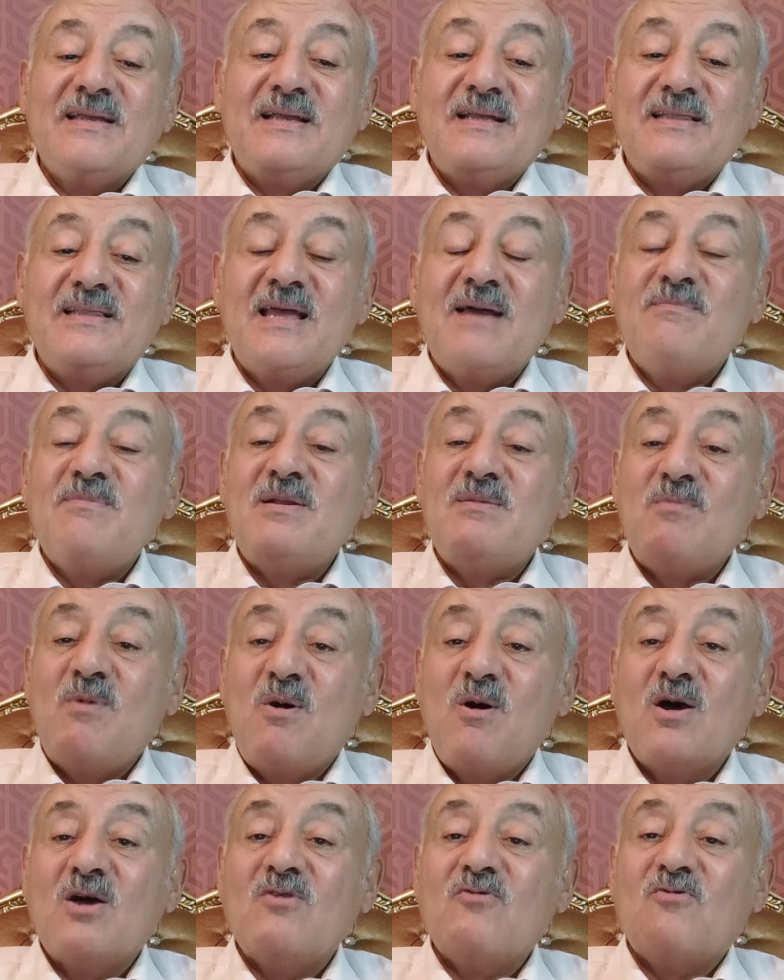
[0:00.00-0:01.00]
كتاب
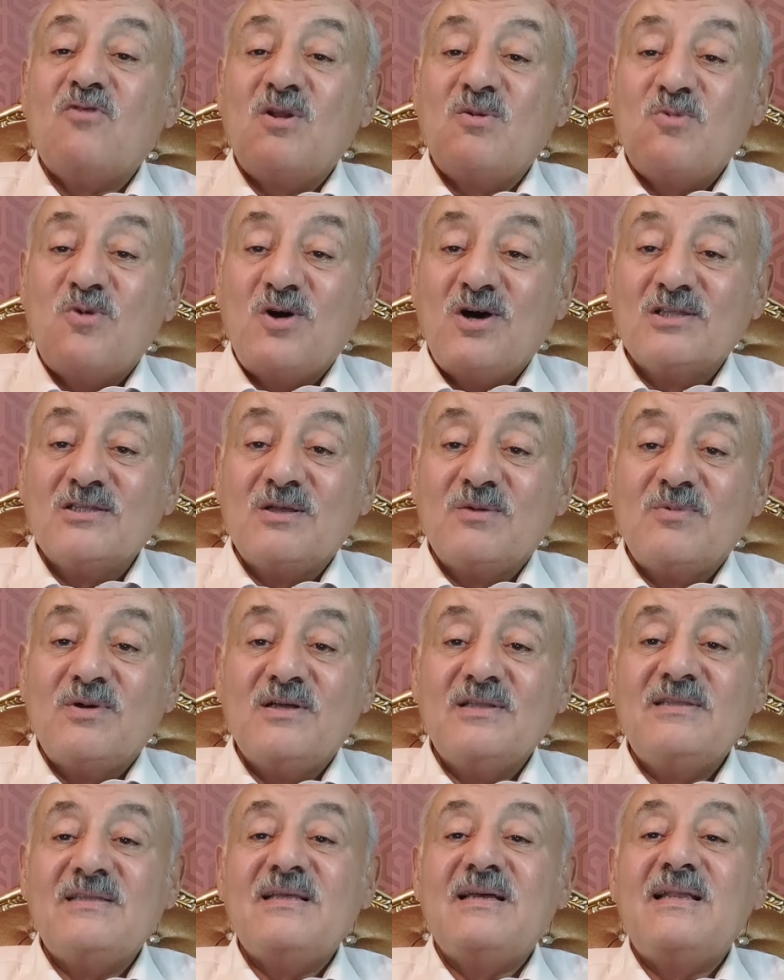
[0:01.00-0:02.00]
المواقف
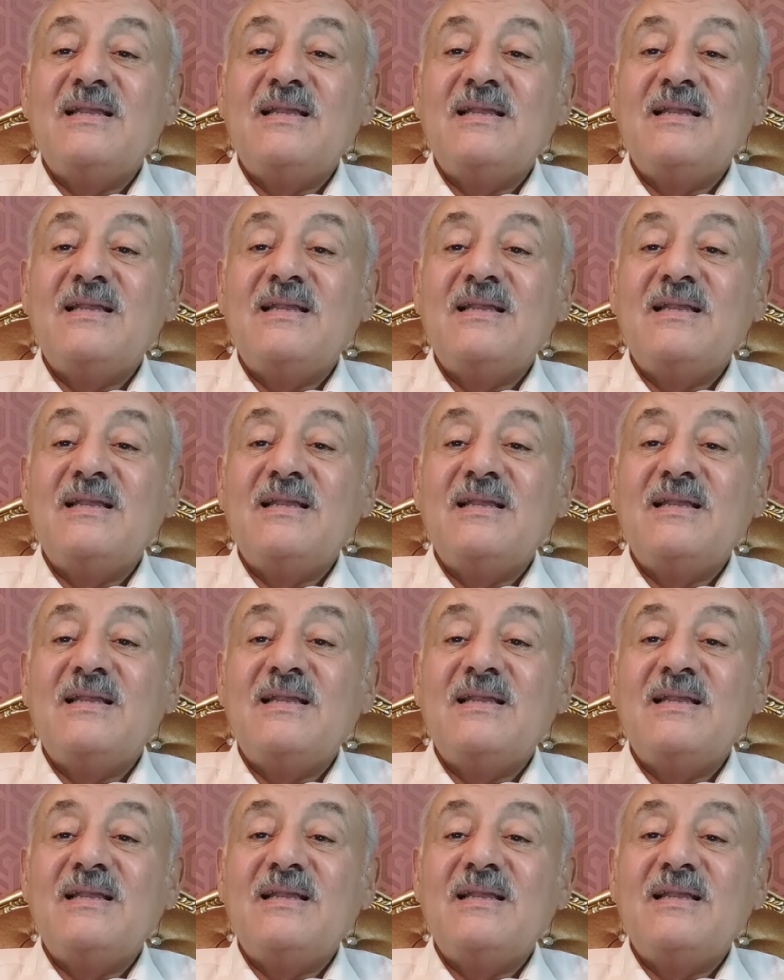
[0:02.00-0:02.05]
والمخاطبات